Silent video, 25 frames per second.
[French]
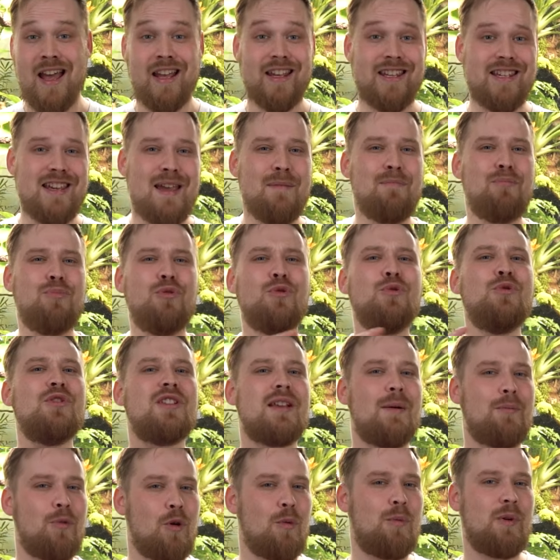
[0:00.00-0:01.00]
qui est
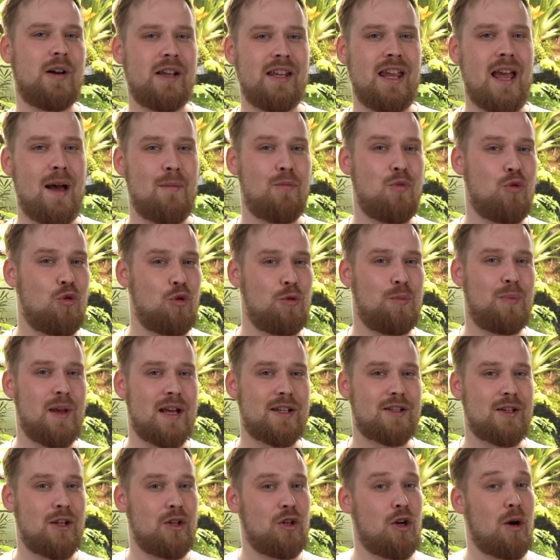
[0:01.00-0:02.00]
plus approprié à beaucoup de
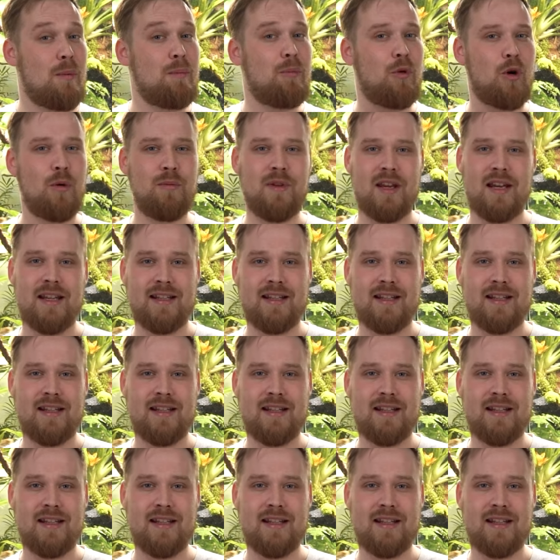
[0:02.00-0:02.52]
personnes comme premier